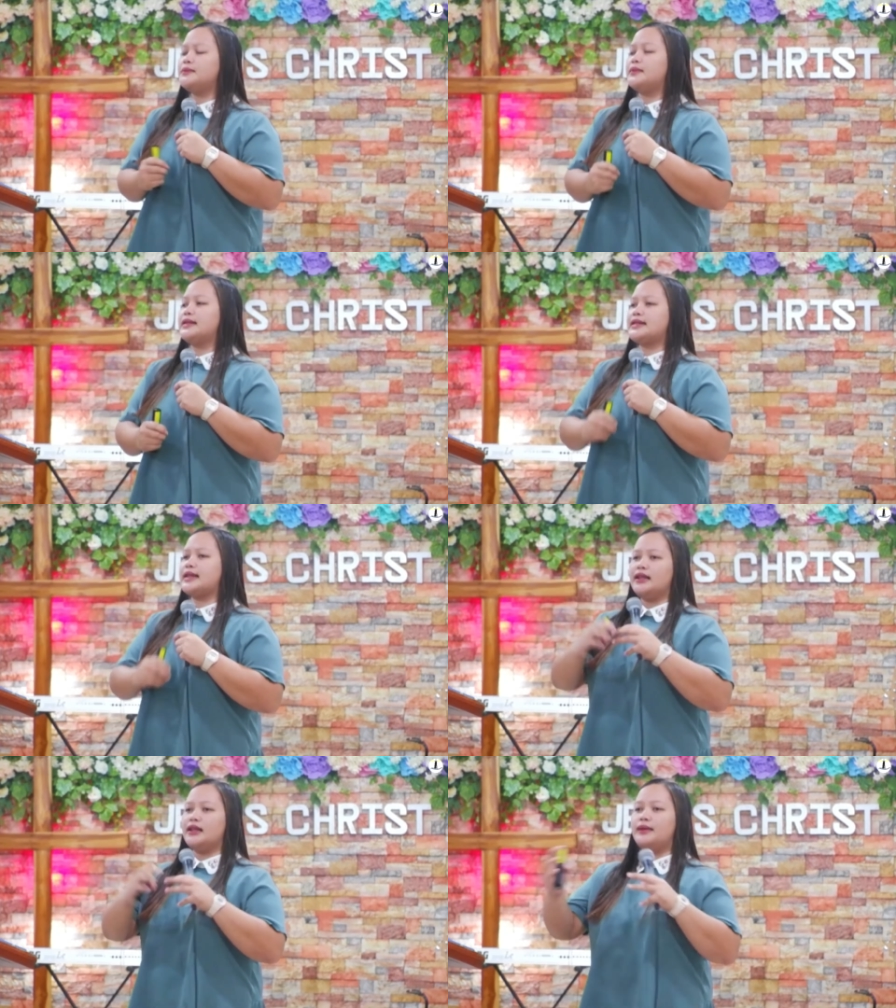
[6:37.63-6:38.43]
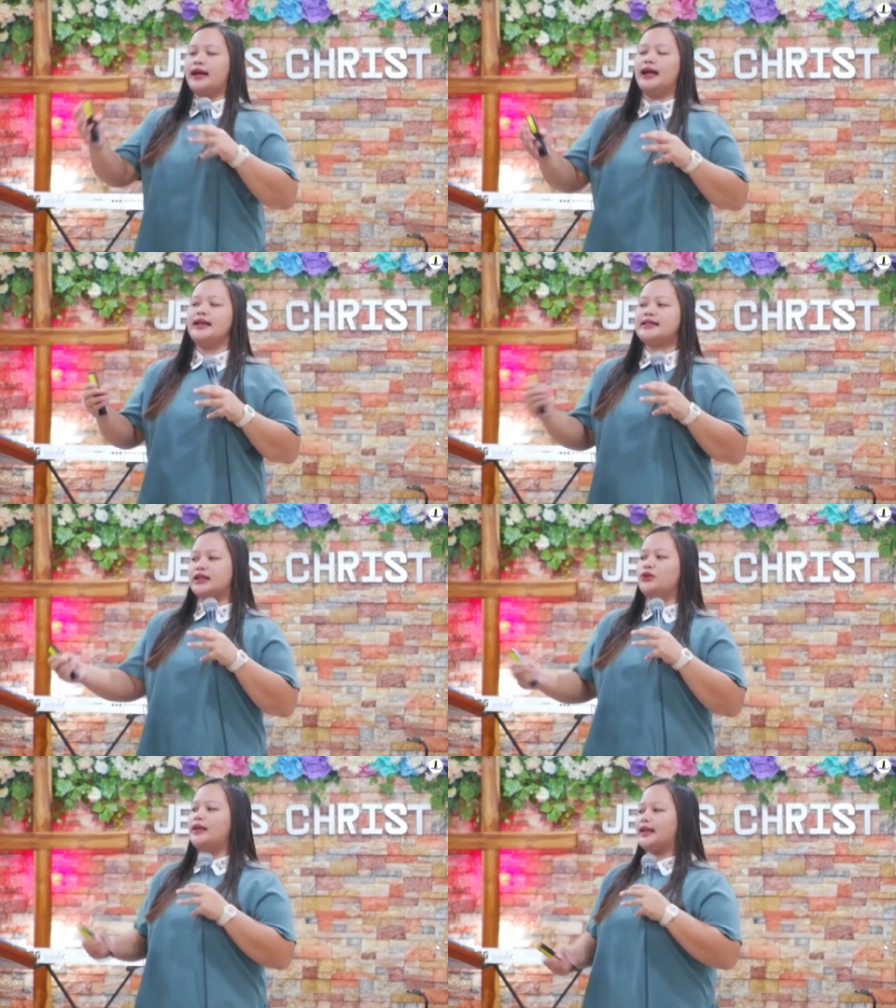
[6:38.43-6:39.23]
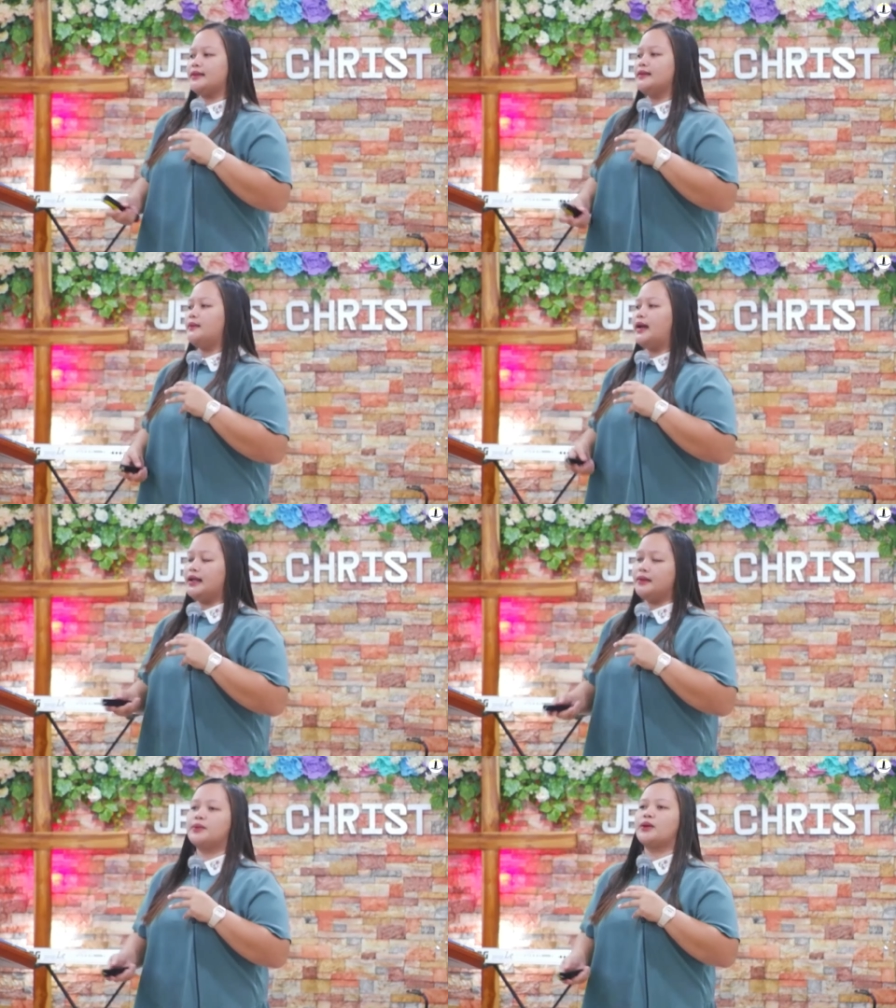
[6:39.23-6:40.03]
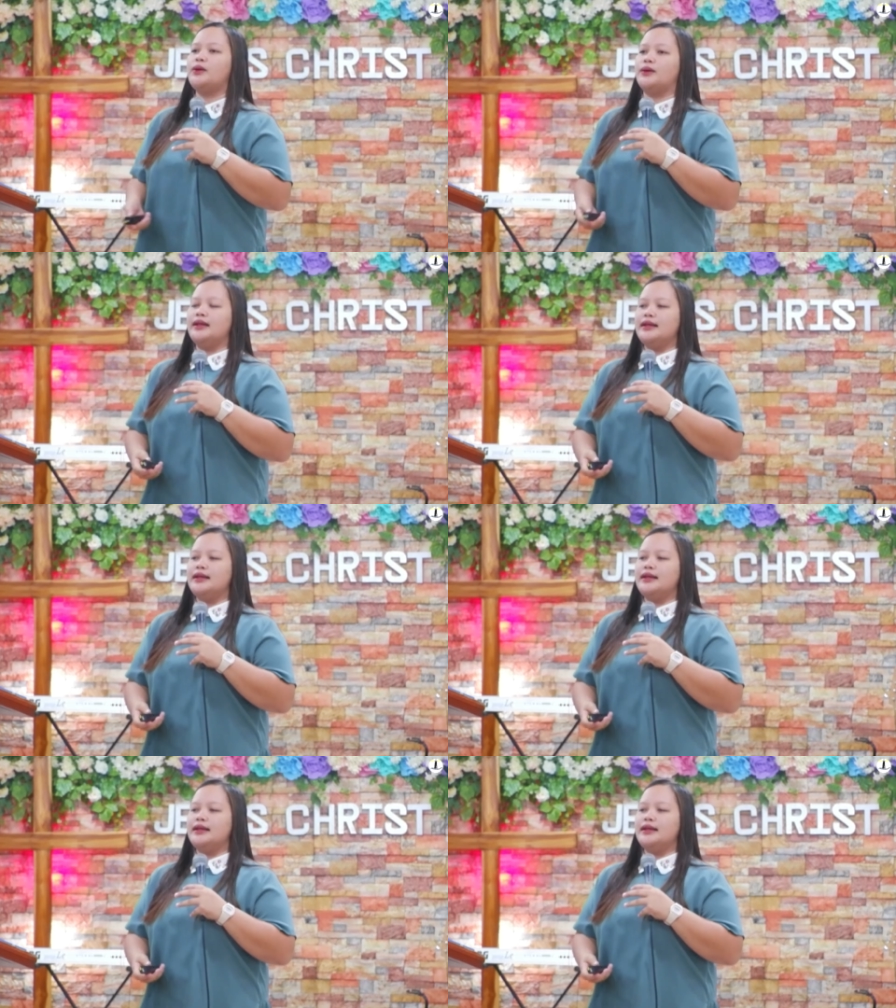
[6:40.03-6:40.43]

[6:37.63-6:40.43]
birth sa kanyang mga isinulat ng mga libro